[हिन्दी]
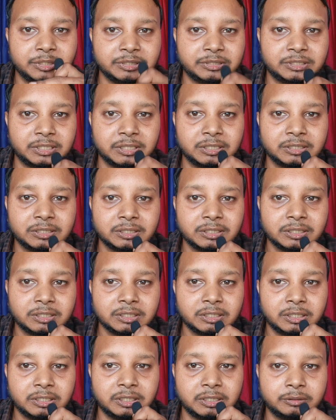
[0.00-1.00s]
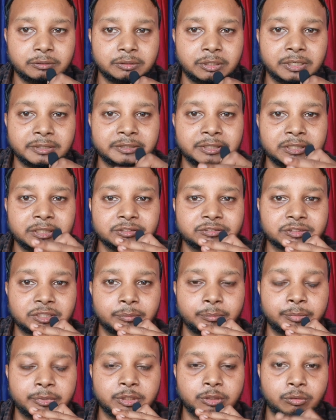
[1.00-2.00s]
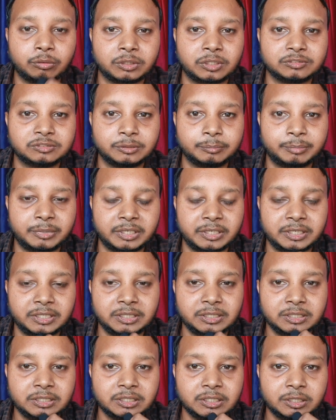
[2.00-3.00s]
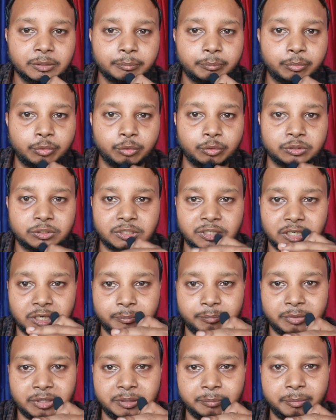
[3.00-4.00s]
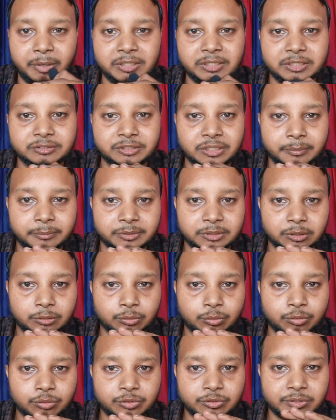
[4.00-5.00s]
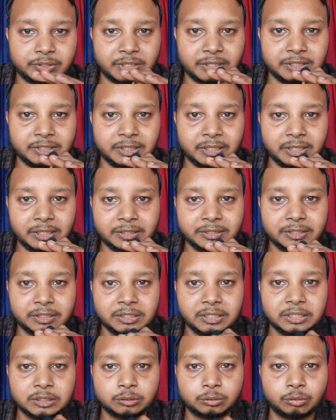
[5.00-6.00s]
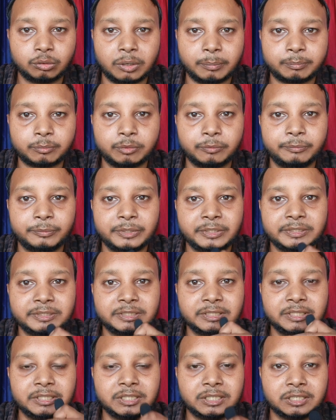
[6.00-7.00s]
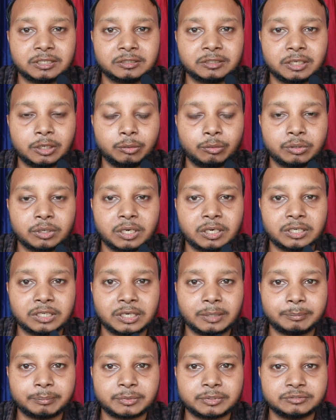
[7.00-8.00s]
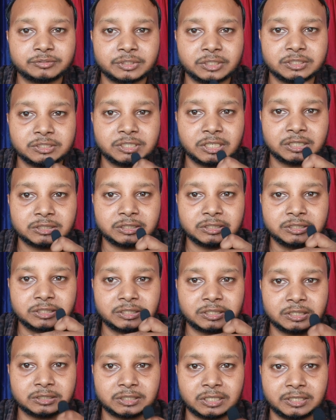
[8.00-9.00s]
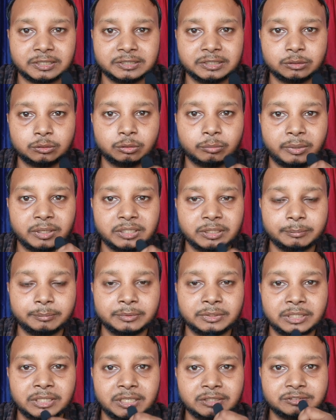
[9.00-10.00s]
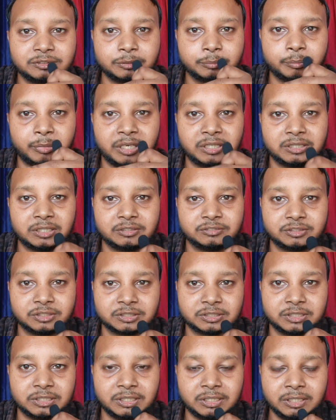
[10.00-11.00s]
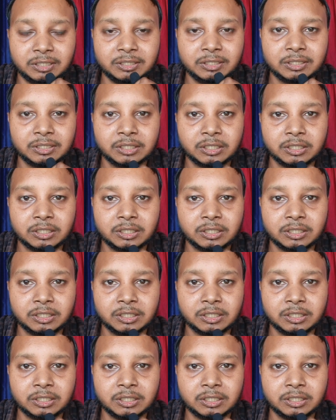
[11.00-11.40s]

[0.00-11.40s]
भीतर या 90 डेज कंप्लीट होने से पहले पोर्ट करा पाए भाई ऐसा अभी तक कुछ नहीं है तो आपको वेट ही करना होगा अगर आपके साथ ज़्यादा दिक्कत आ रही है तो भाई आप नया सिम बाई कर सकते हैं